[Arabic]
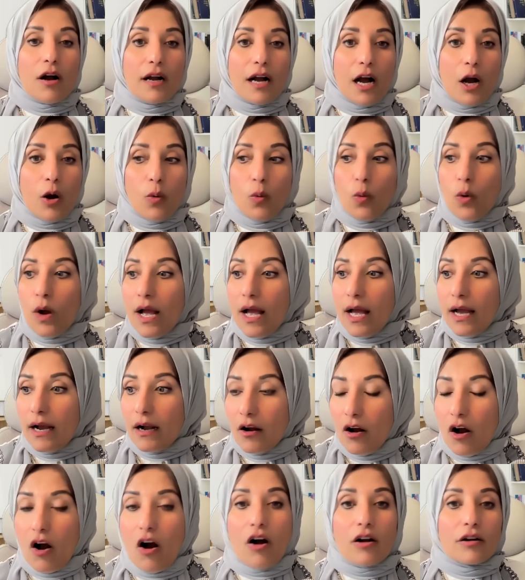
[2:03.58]
او
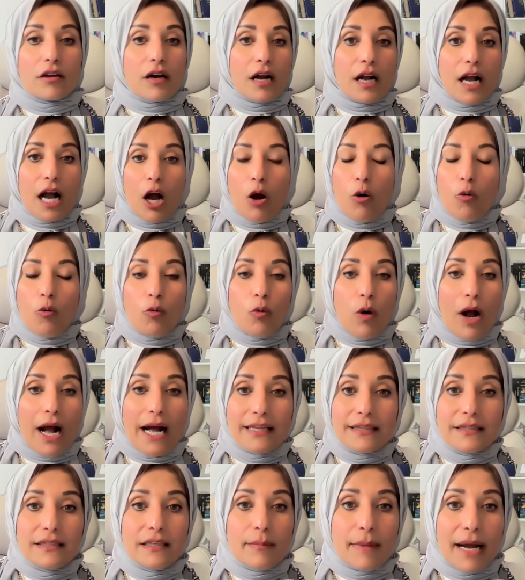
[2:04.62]
جارك او
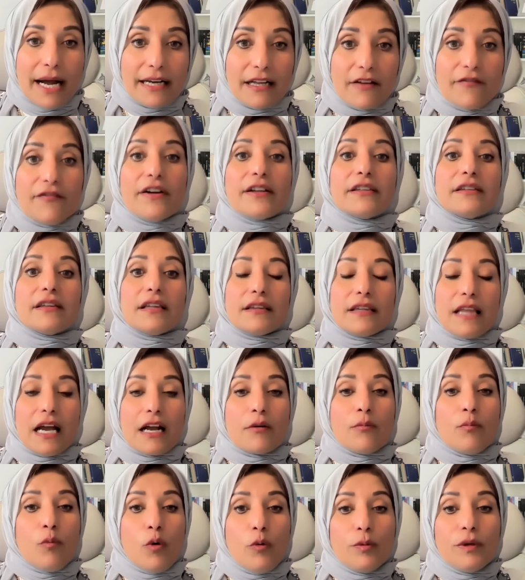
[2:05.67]
حد معرفتك
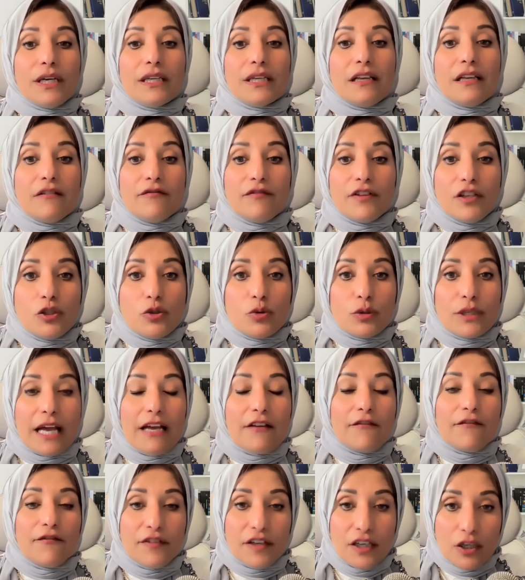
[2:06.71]
ممكن الفيديو ده
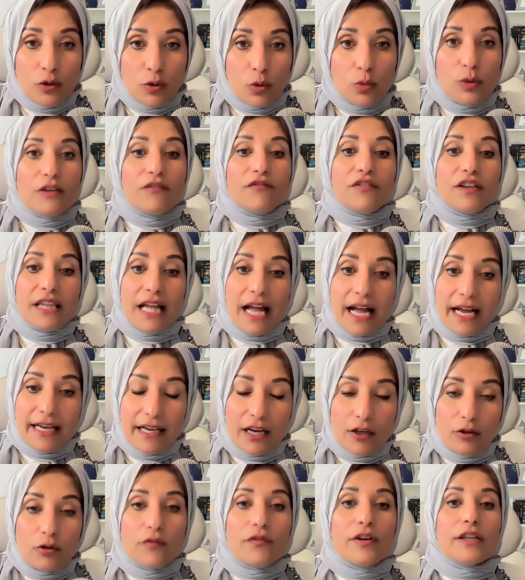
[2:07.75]
يفيده ويفيد
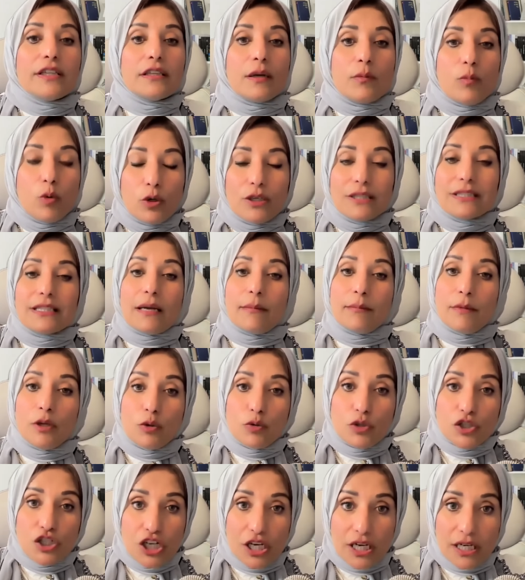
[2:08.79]
حياته فانت ممكن تعمله
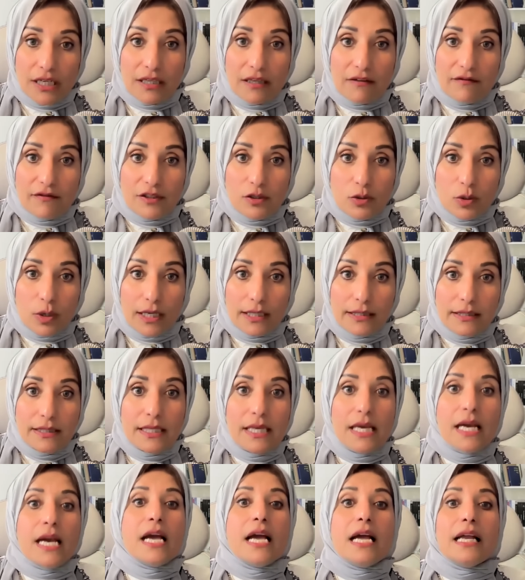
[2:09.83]
شير للفيديوهات
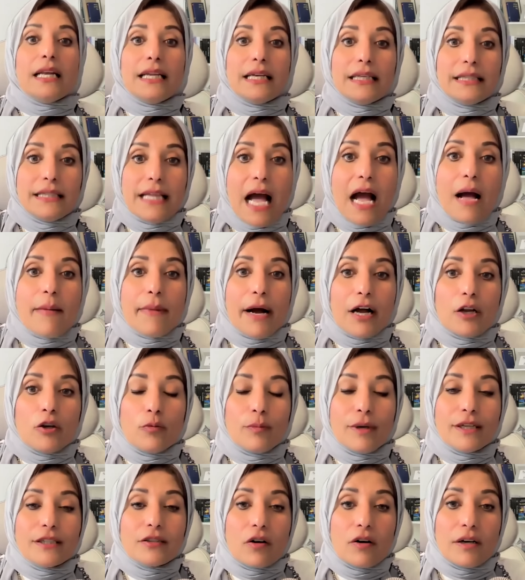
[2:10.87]
دي لانها
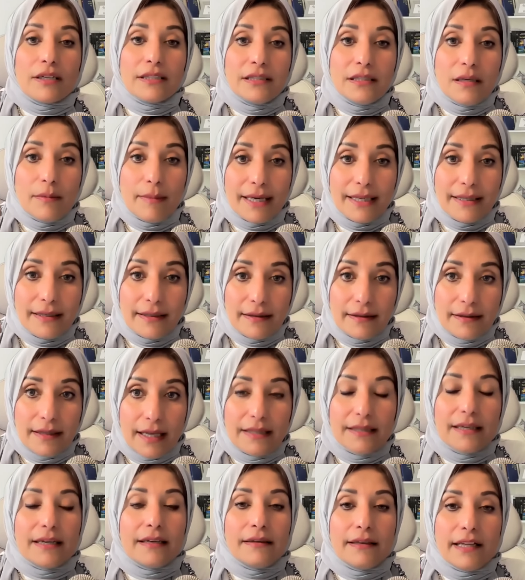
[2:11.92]
معلومات قيمه جدا
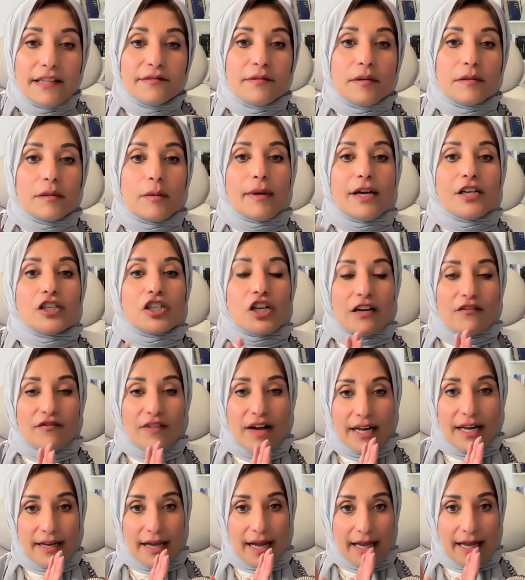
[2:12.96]
الناس ما تبقاش عارفه
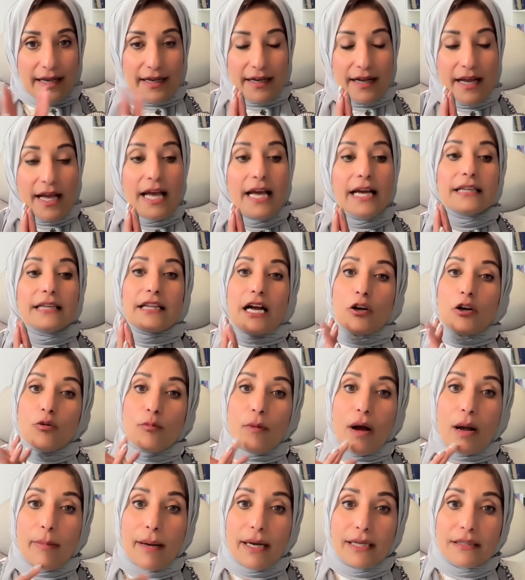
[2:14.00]
عنها حاجه تعالوا
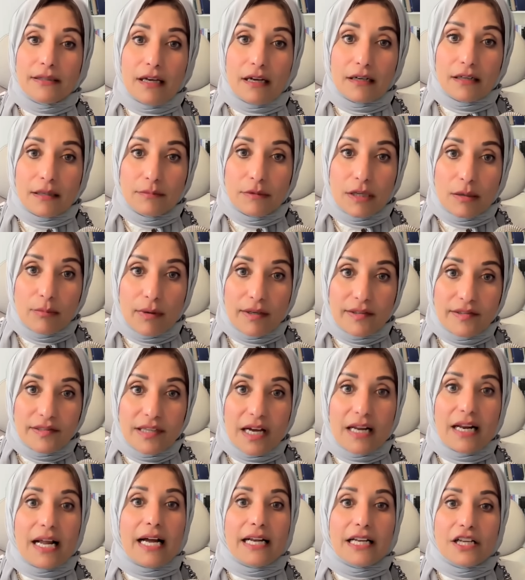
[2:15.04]
مع بعض نقرا من المصدر
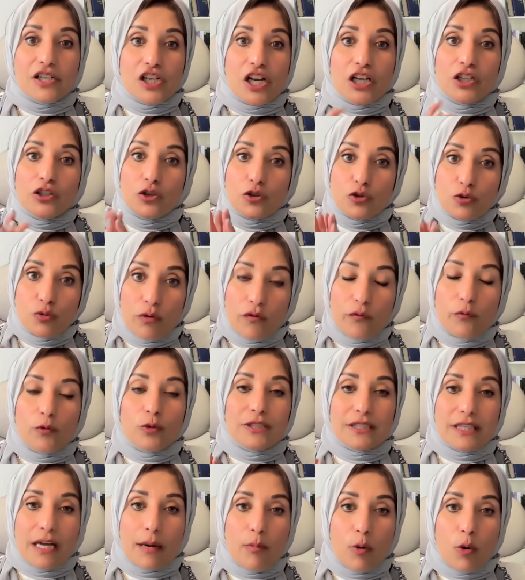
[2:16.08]
علشان نشوف
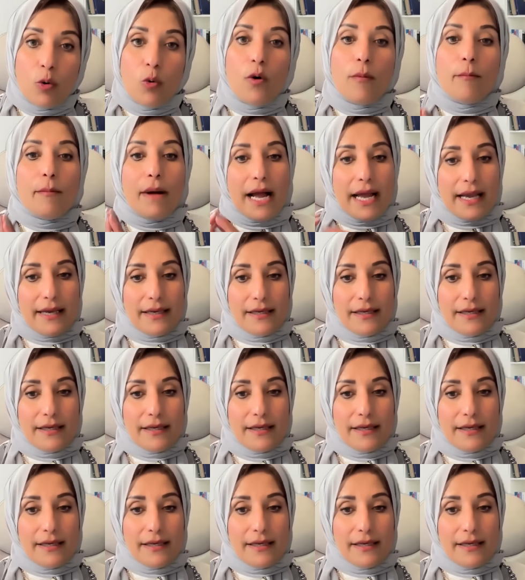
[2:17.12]
وتتابعوا معايا